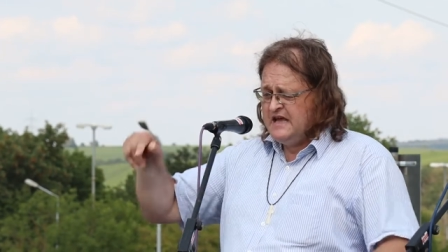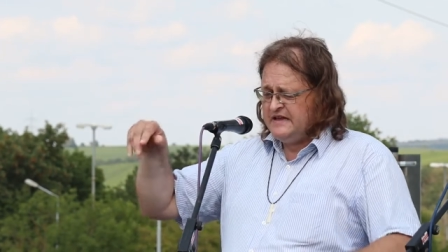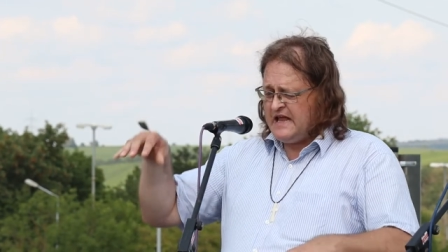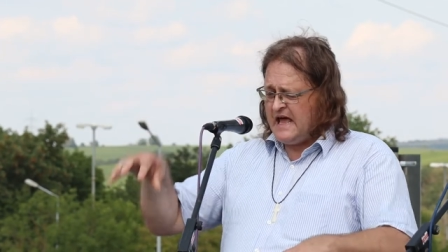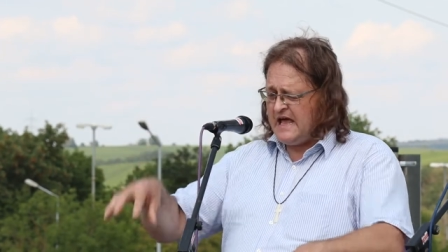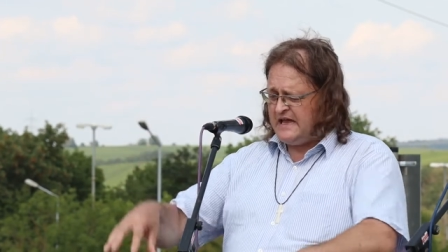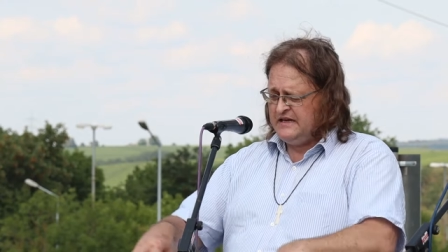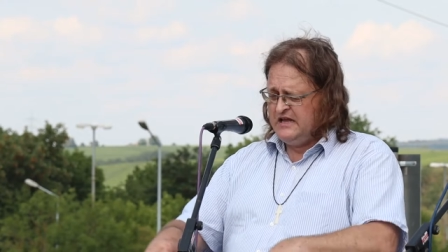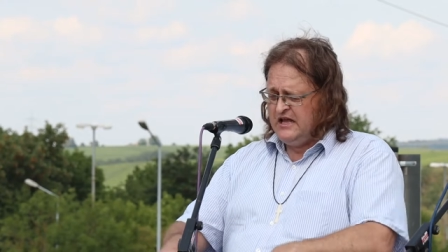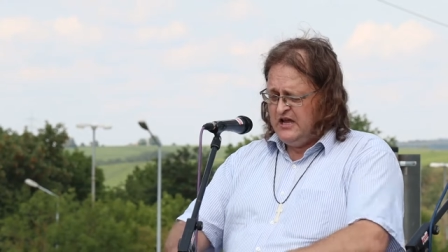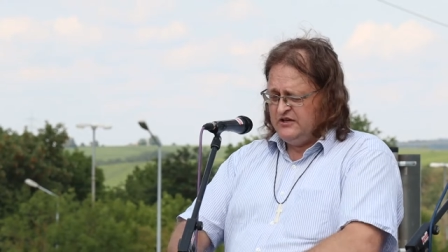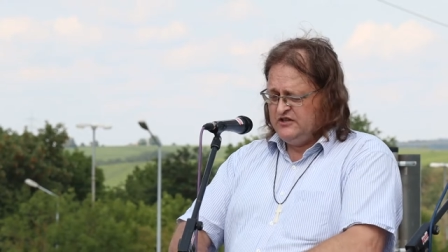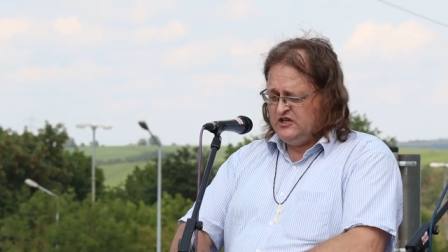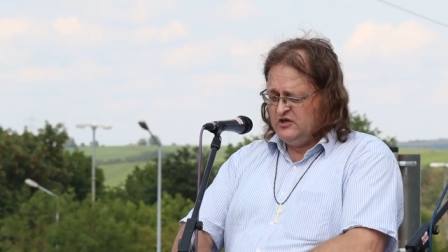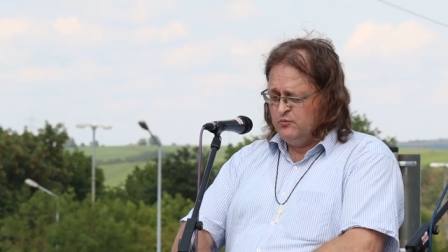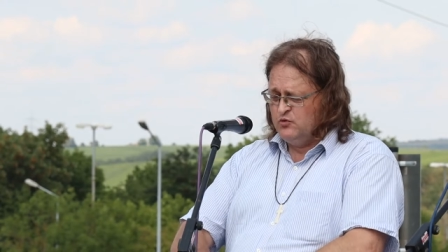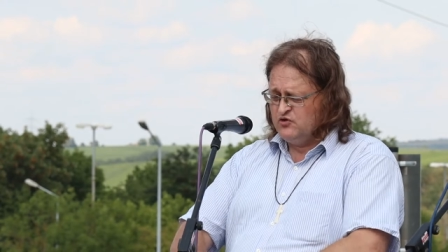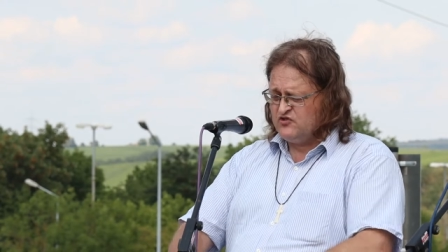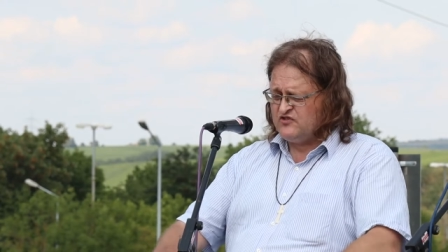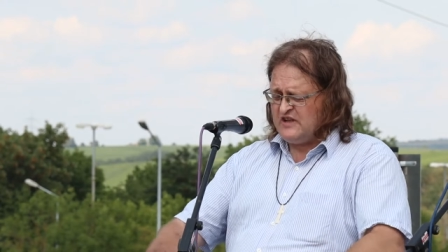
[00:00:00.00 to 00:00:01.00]
Nein,
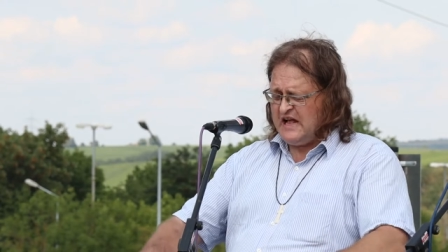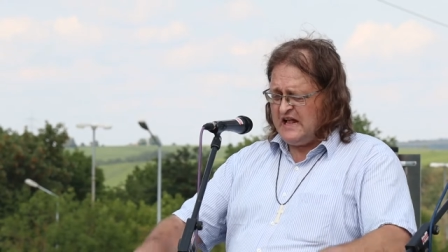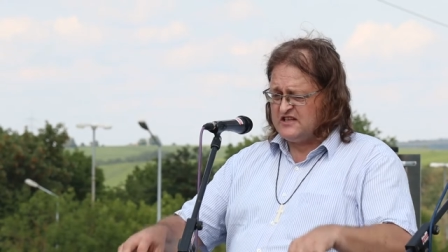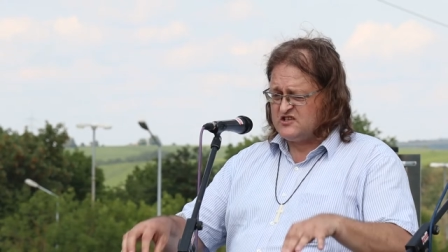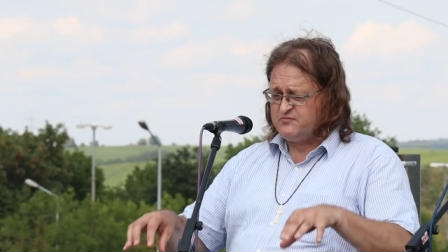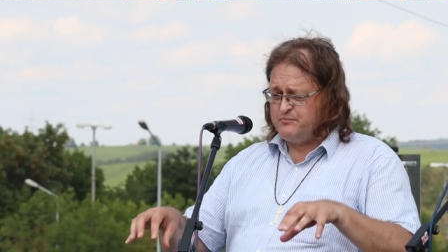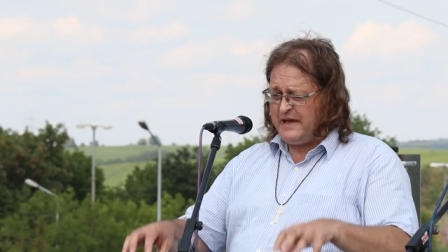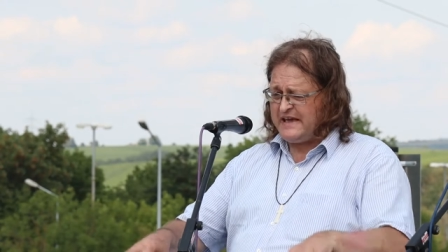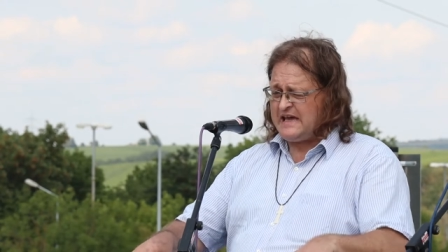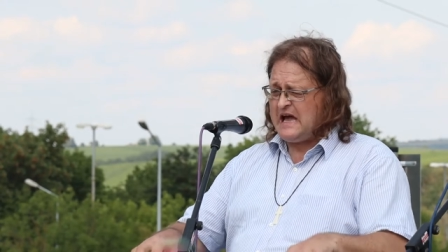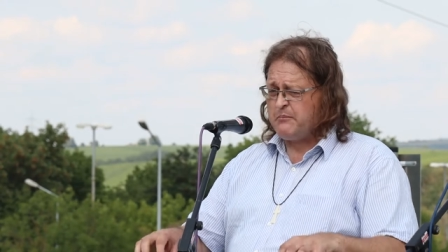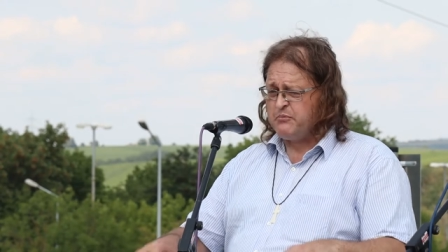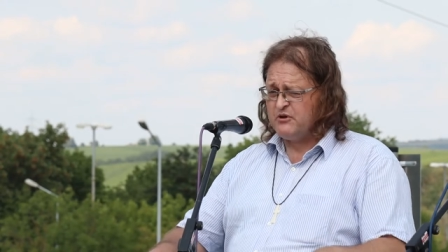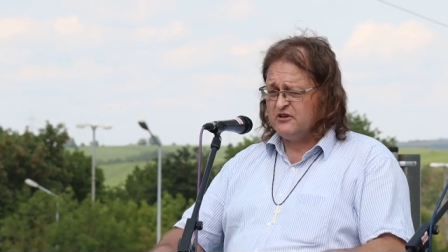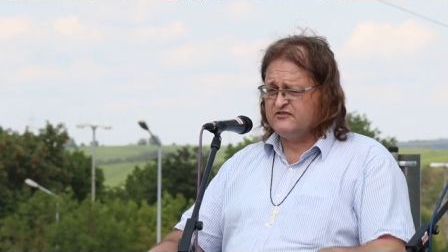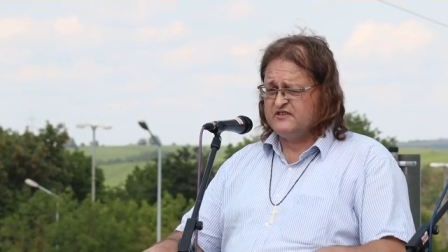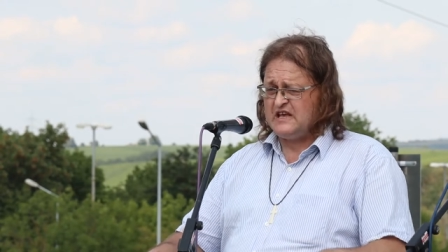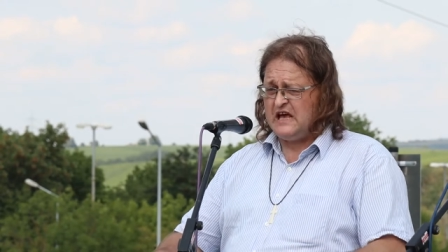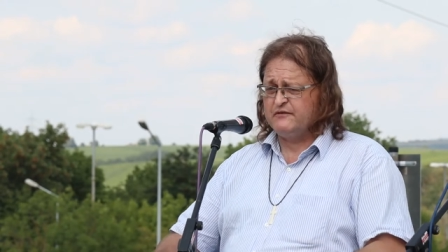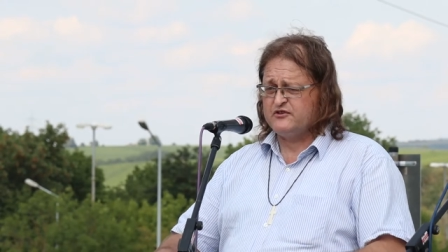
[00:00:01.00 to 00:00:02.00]
die müssen als
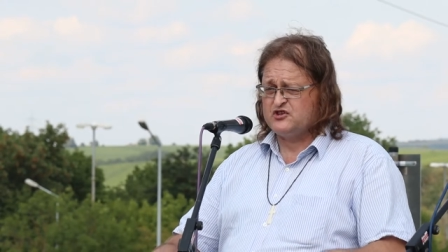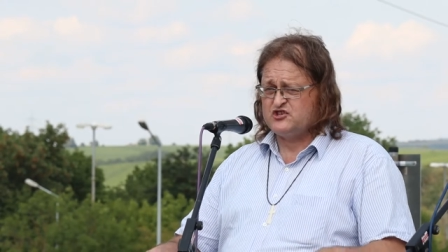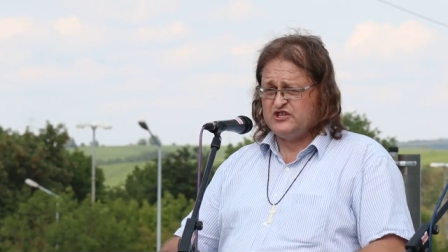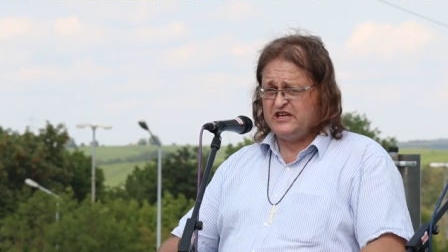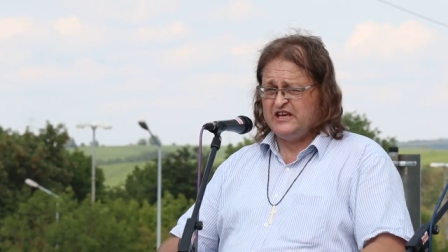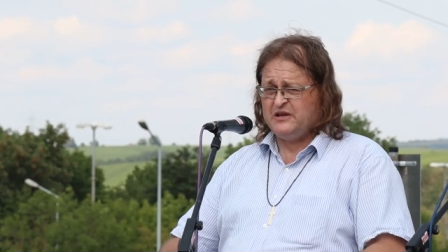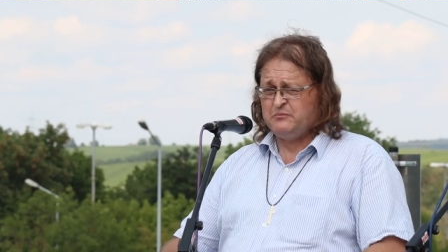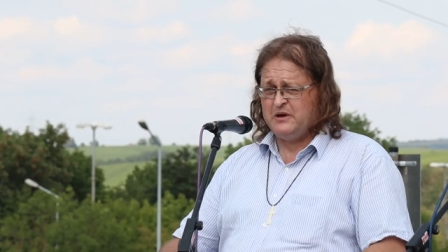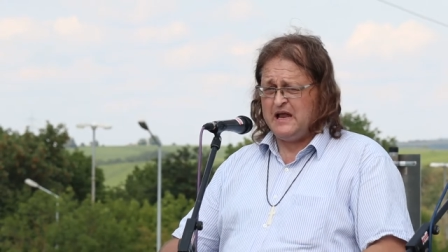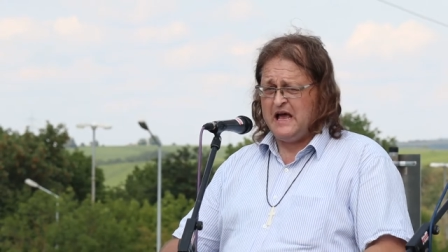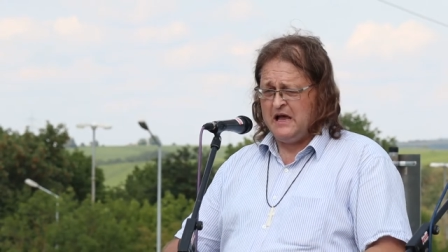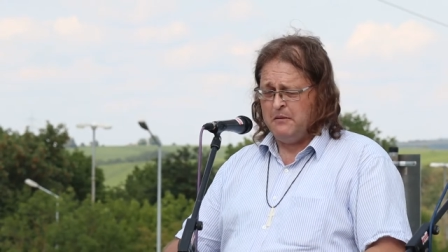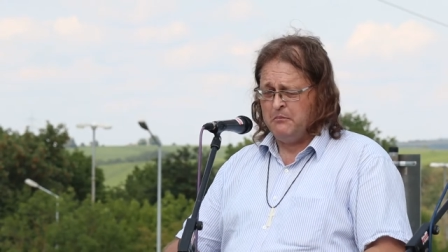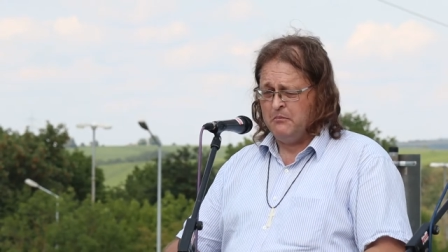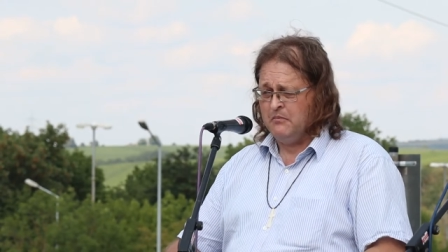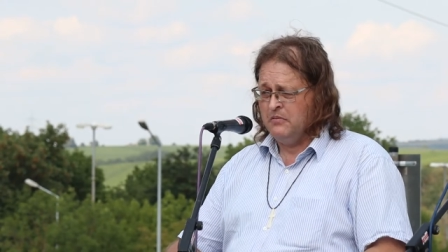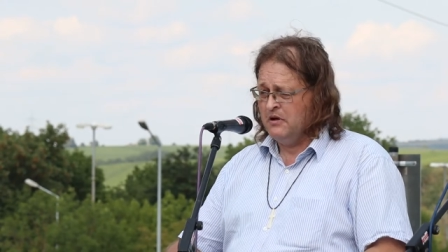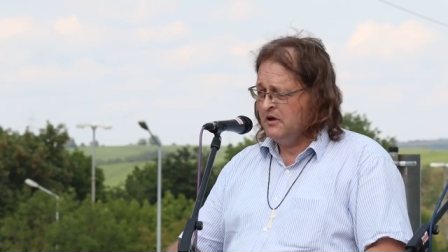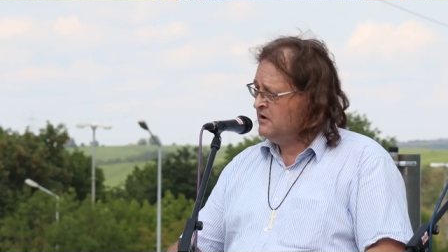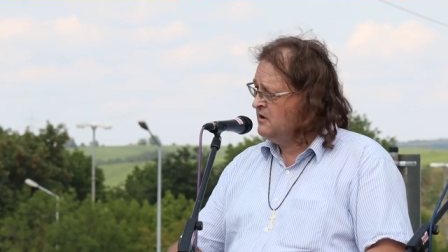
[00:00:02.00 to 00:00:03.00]
Backup-Reserve stehen
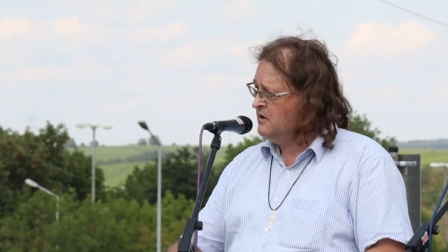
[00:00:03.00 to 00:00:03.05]
bleiben.